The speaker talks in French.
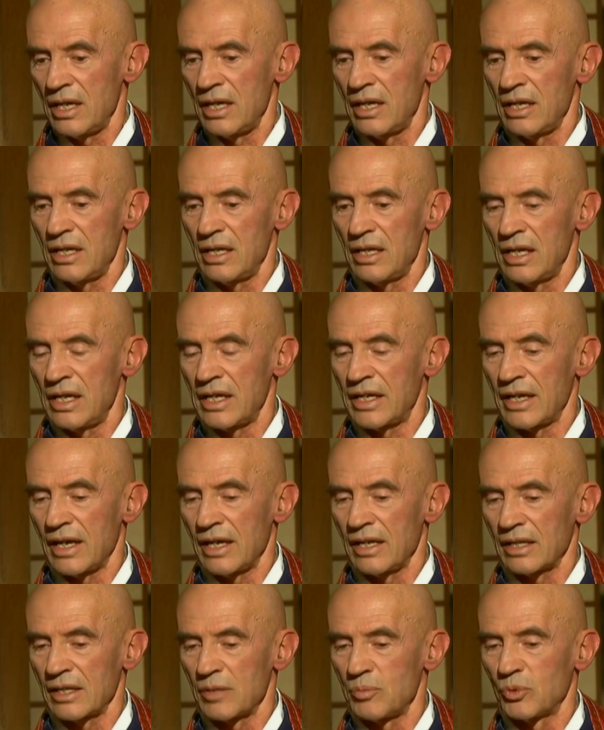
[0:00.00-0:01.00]
Et
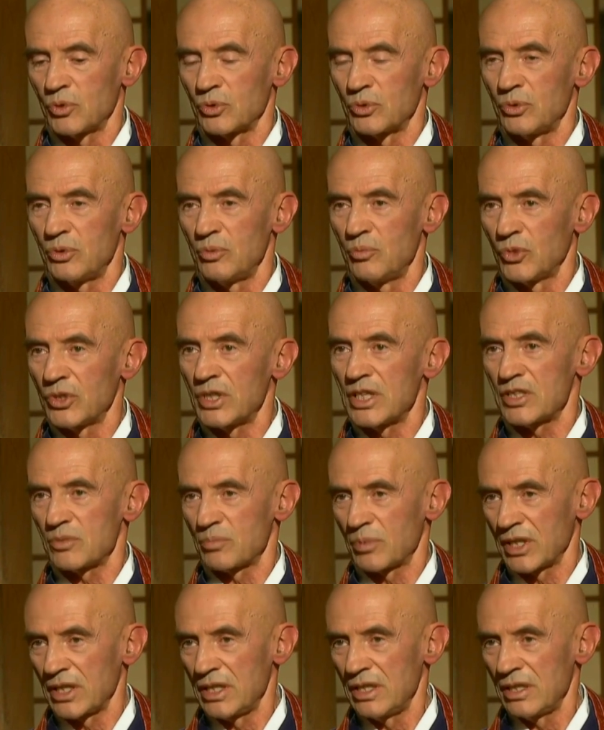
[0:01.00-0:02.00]
Eka a répondu Mon
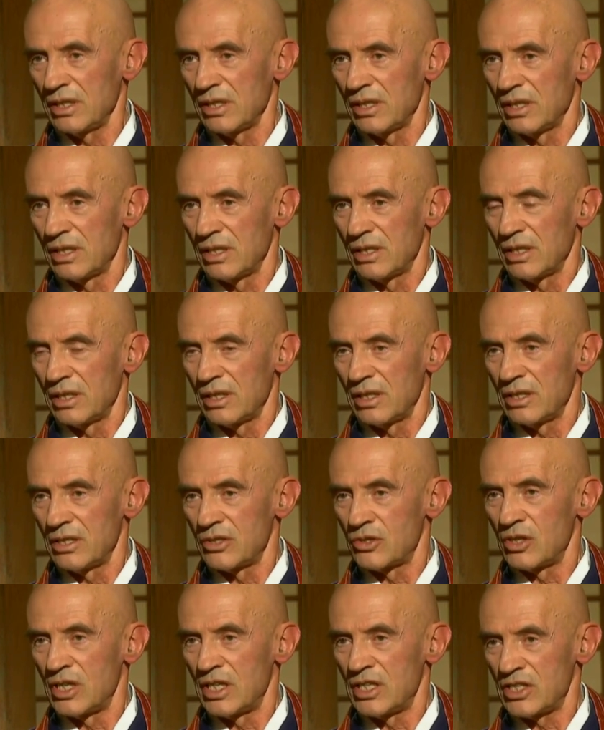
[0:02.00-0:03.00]
esprit,
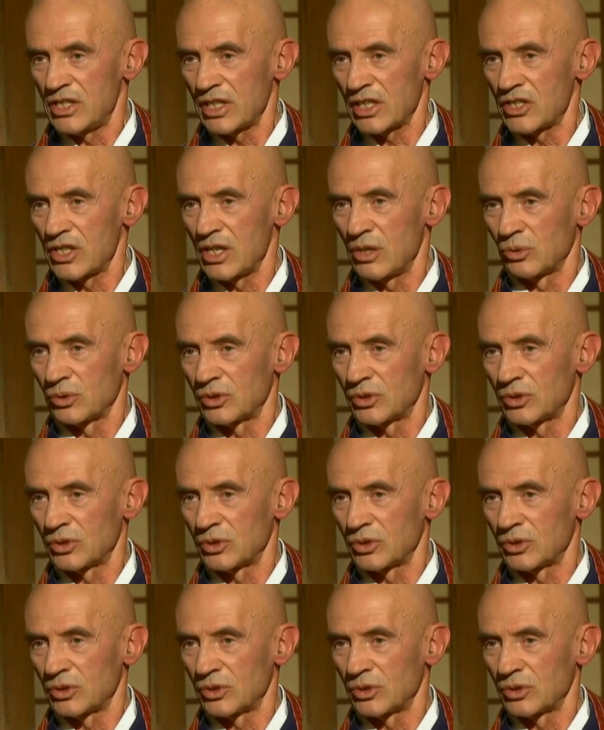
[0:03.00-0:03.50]
je l'ai cherché